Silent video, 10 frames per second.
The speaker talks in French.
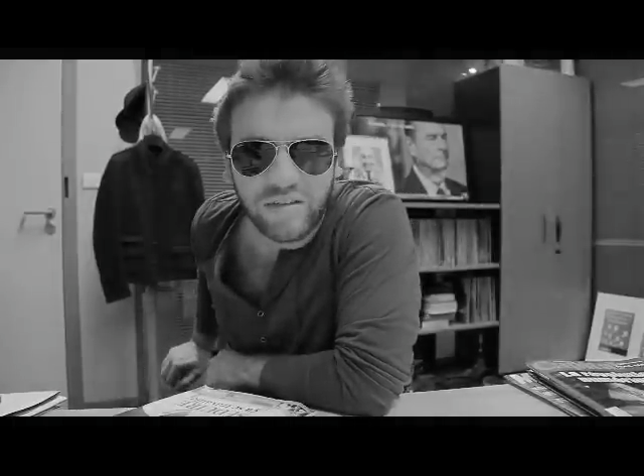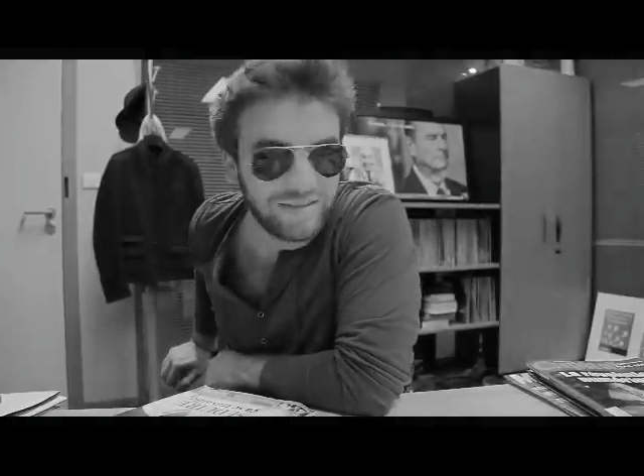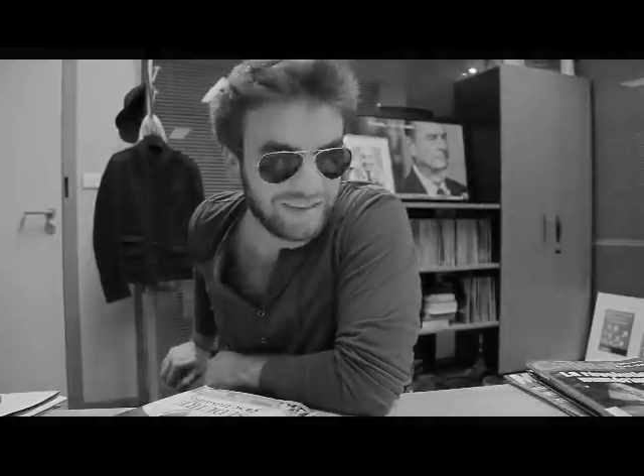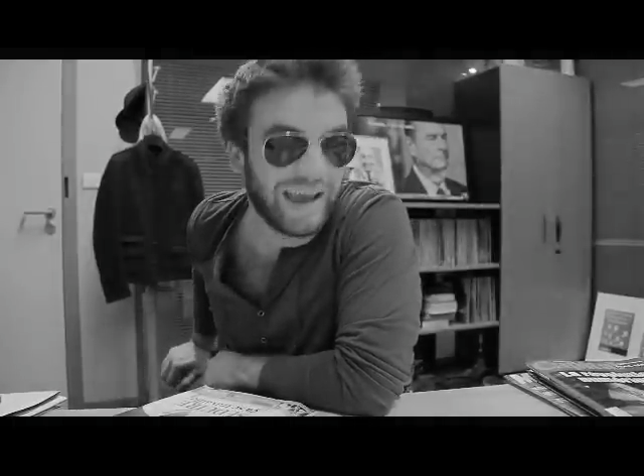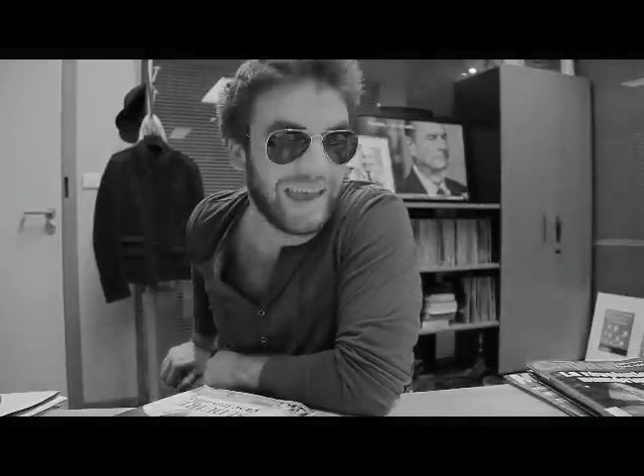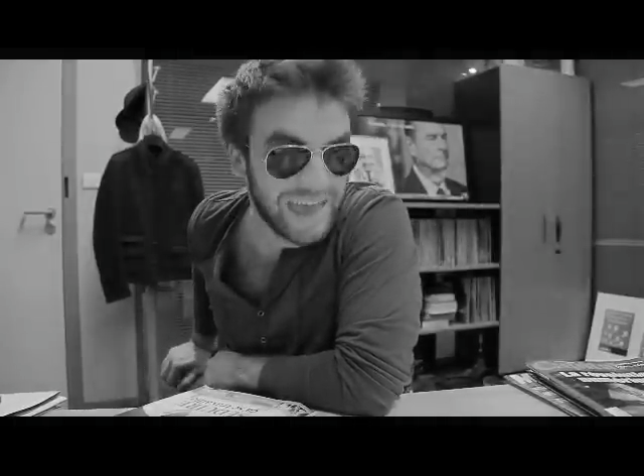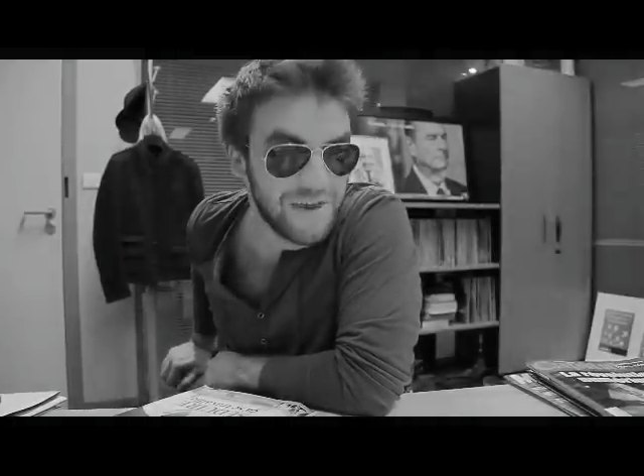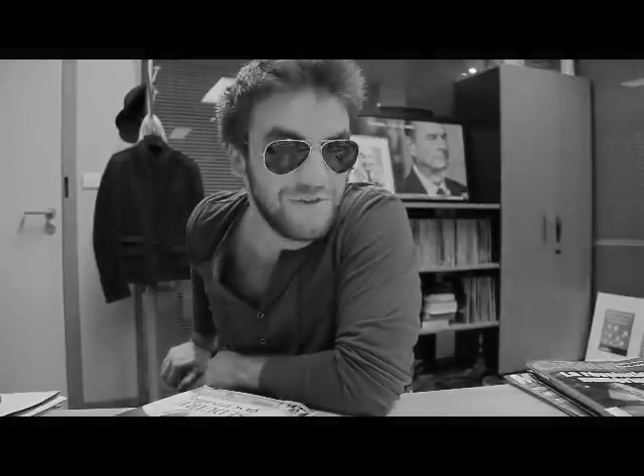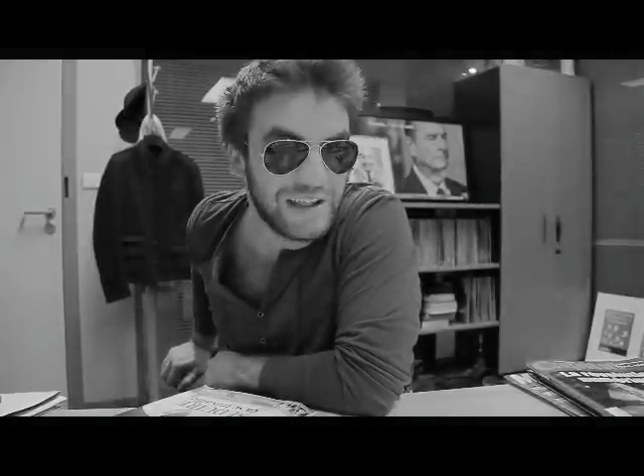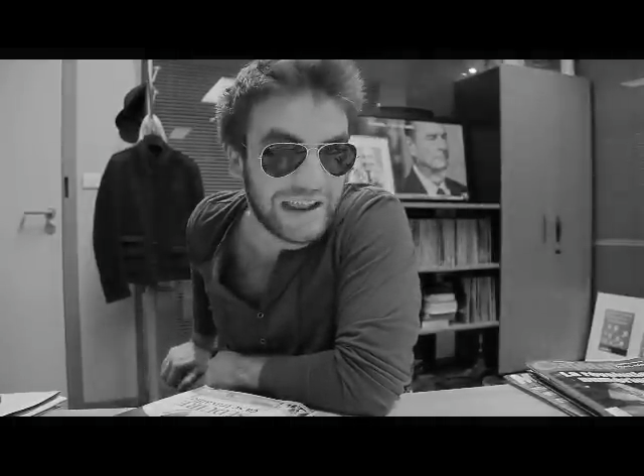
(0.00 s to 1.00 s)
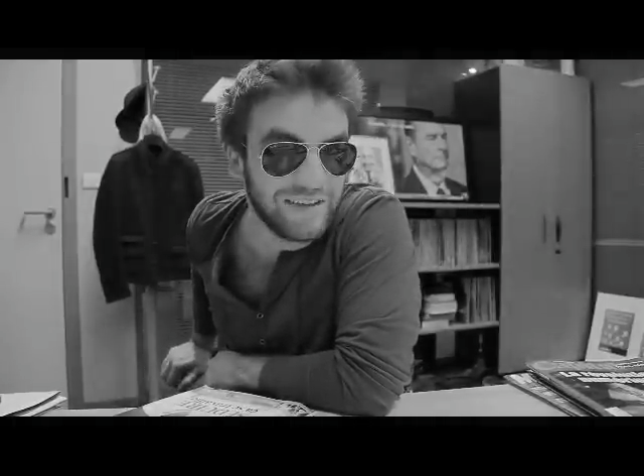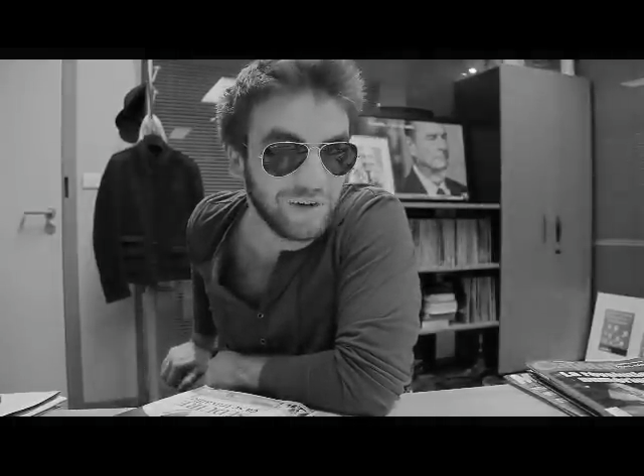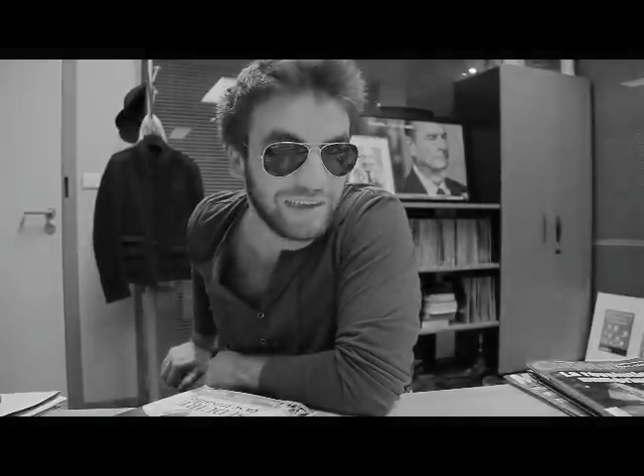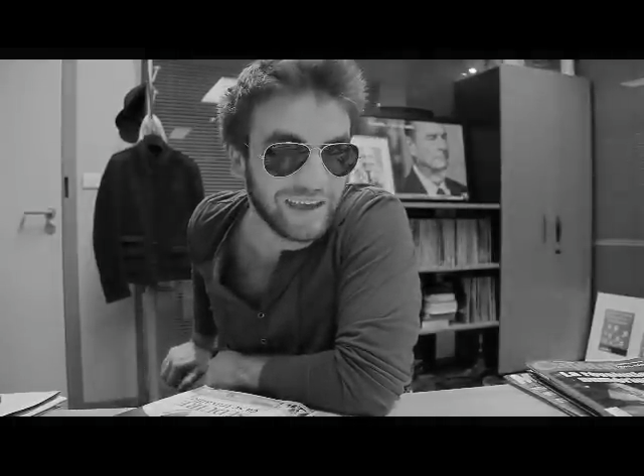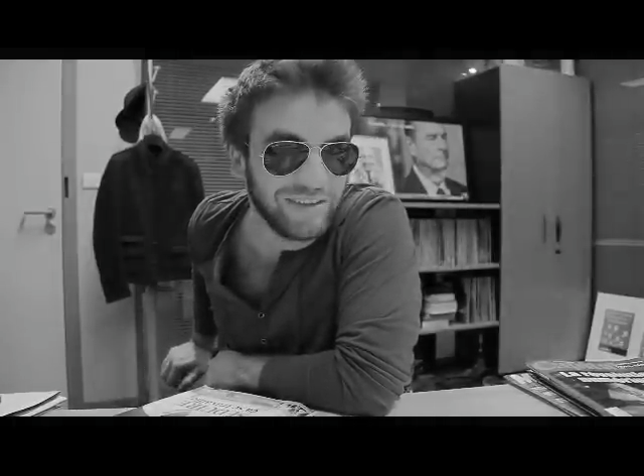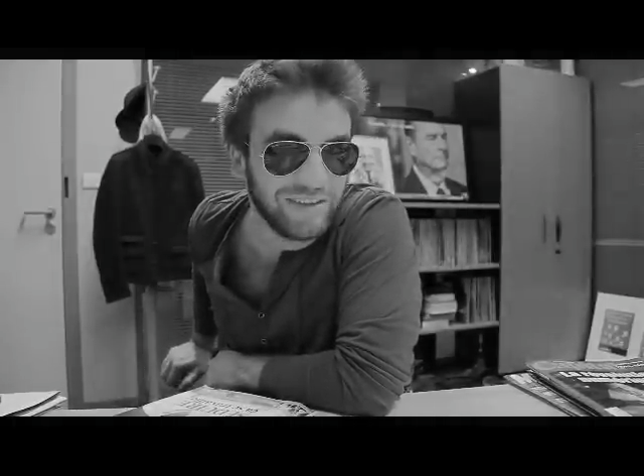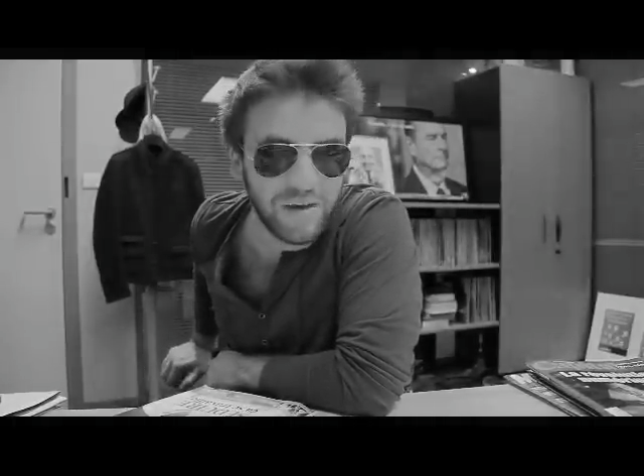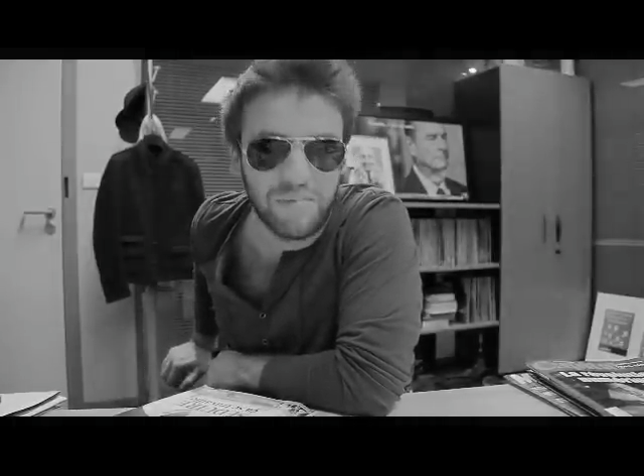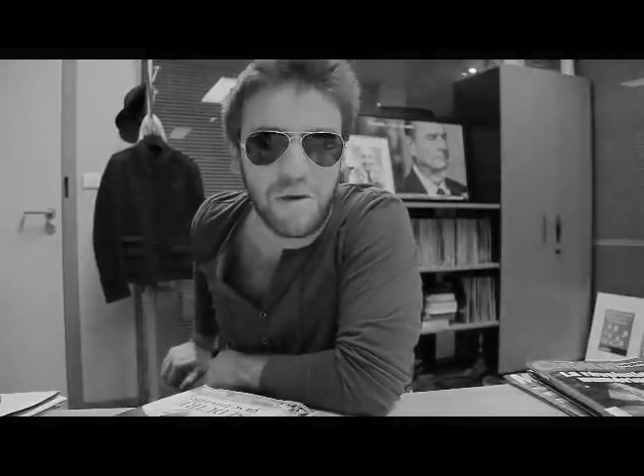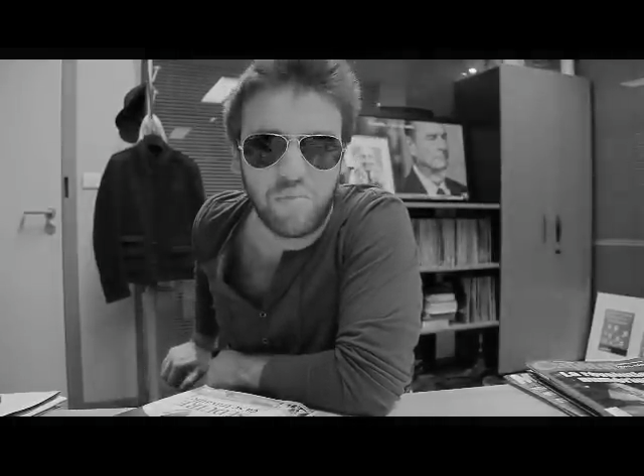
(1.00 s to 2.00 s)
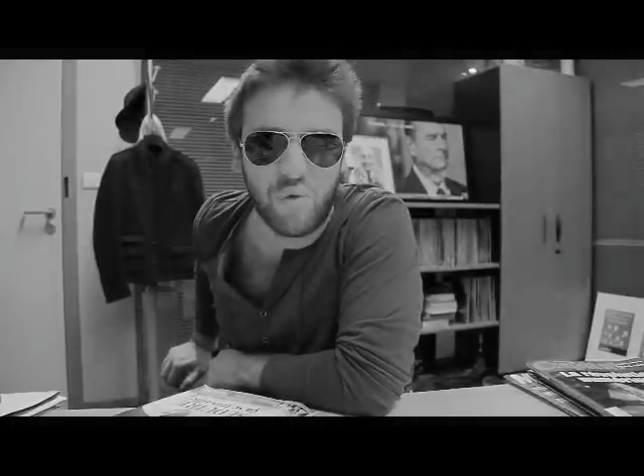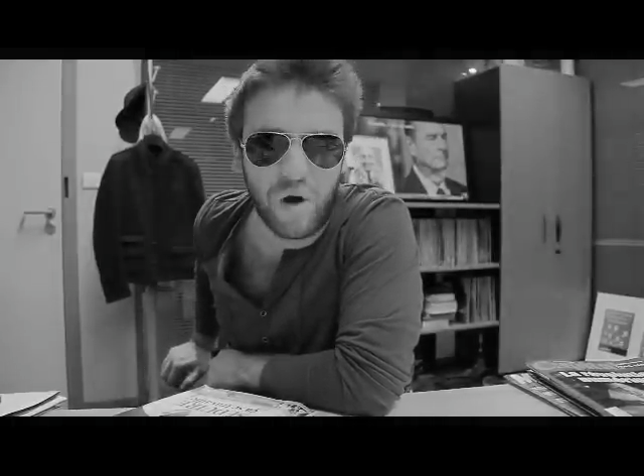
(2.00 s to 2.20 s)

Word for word: ça évite les enquêtes, mais pour